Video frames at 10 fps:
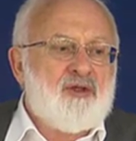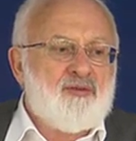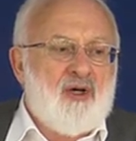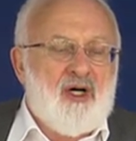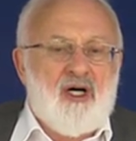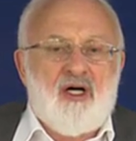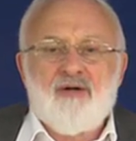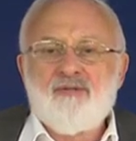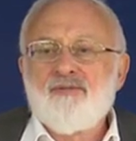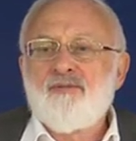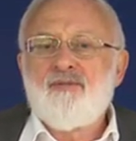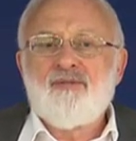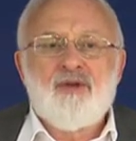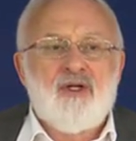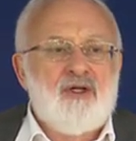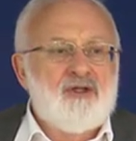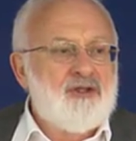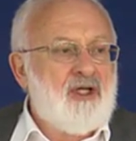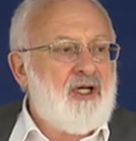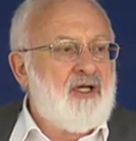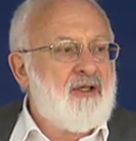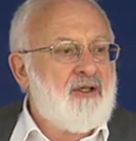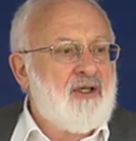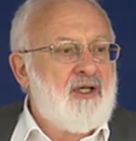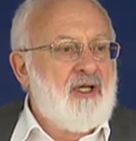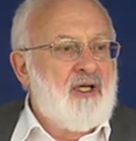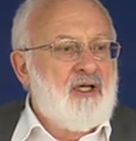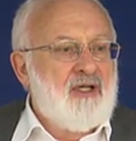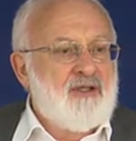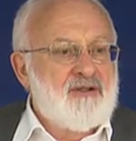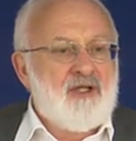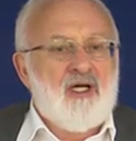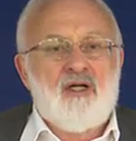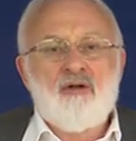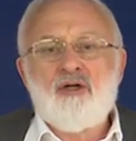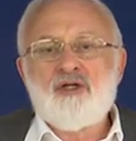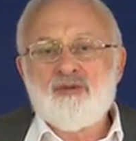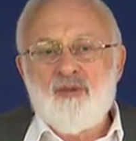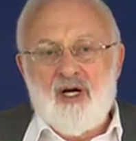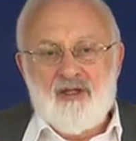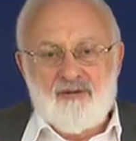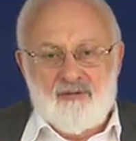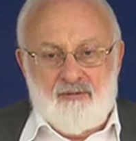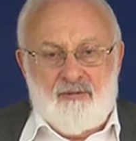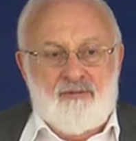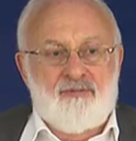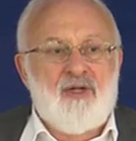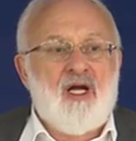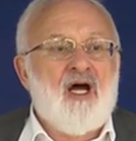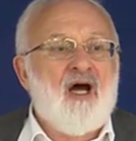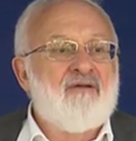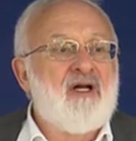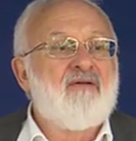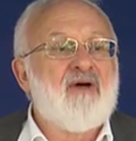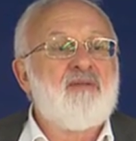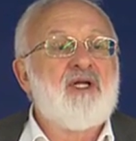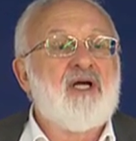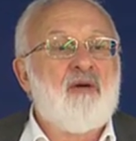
perché soltanto in questa maniera io posso coesistere in maniera buona, io e la mia famiglia.